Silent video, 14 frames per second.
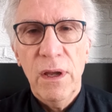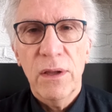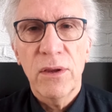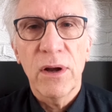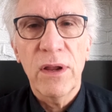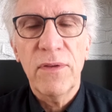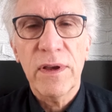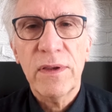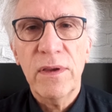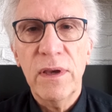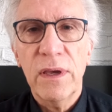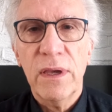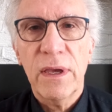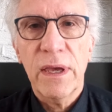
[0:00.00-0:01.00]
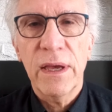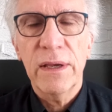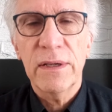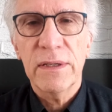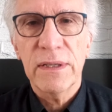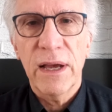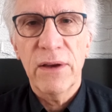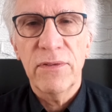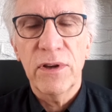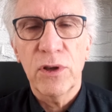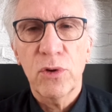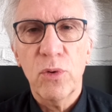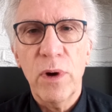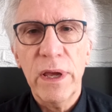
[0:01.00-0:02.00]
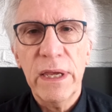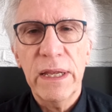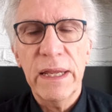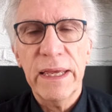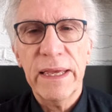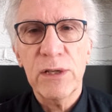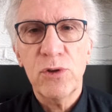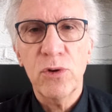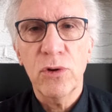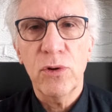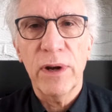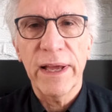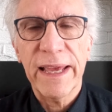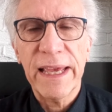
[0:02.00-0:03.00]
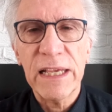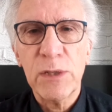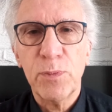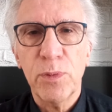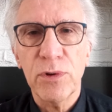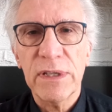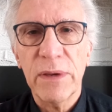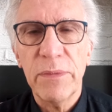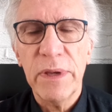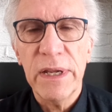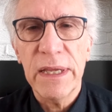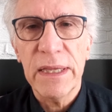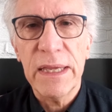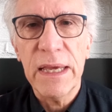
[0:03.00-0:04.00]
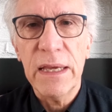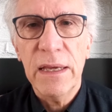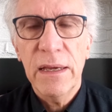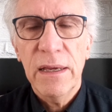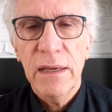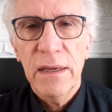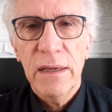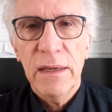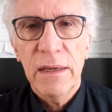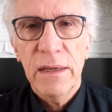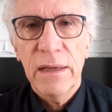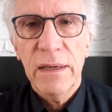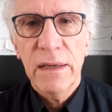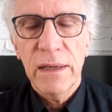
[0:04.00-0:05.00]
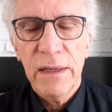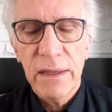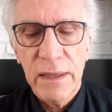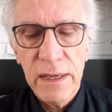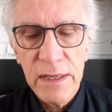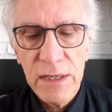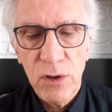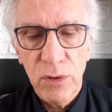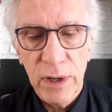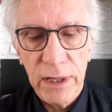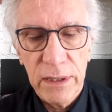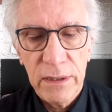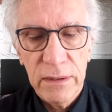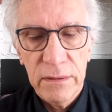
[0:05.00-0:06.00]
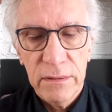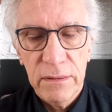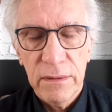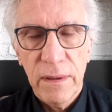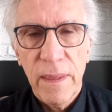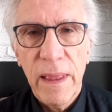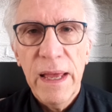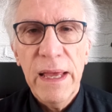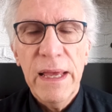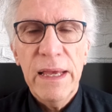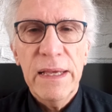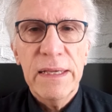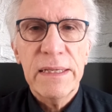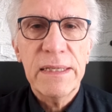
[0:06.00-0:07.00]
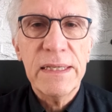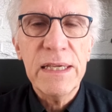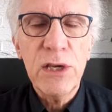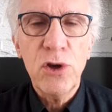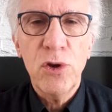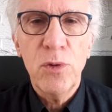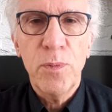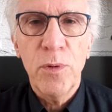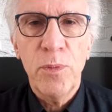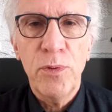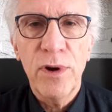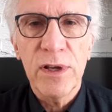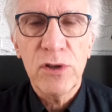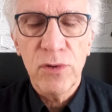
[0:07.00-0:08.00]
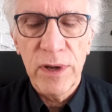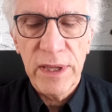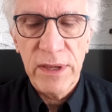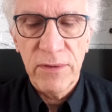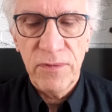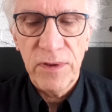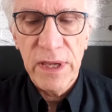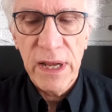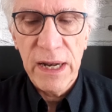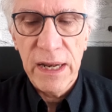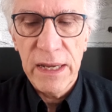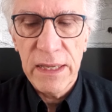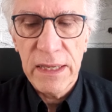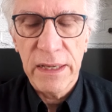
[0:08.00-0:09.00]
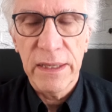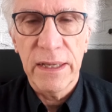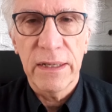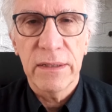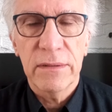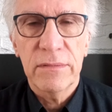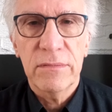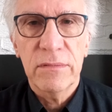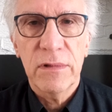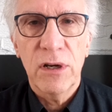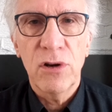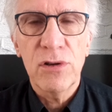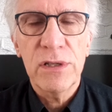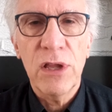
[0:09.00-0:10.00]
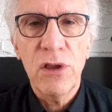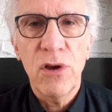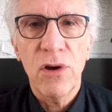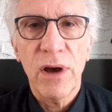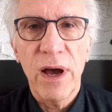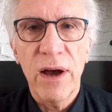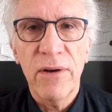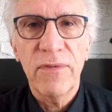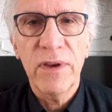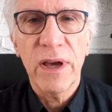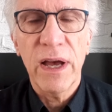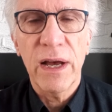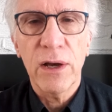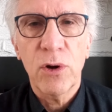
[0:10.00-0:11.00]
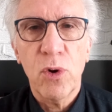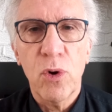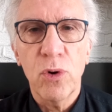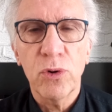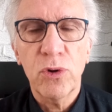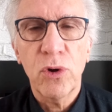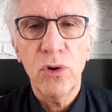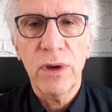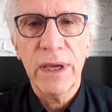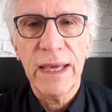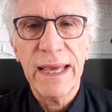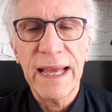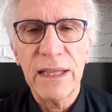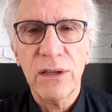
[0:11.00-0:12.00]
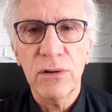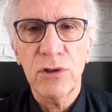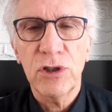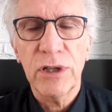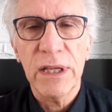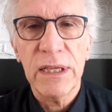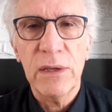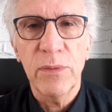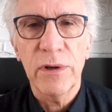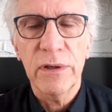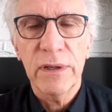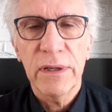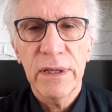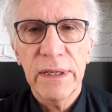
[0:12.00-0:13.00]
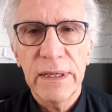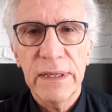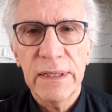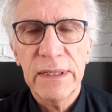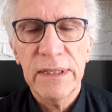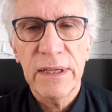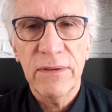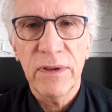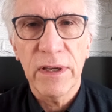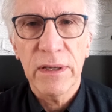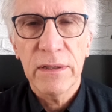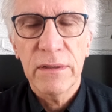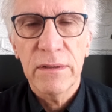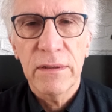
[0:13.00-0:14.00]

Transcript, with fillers: Dans les versets 15 à 23, il est question de la responsabilité des idolâtres. Si une population est infidèle à l'Éternel, le Seigneur enverra contre eux quatre châtiments sévères.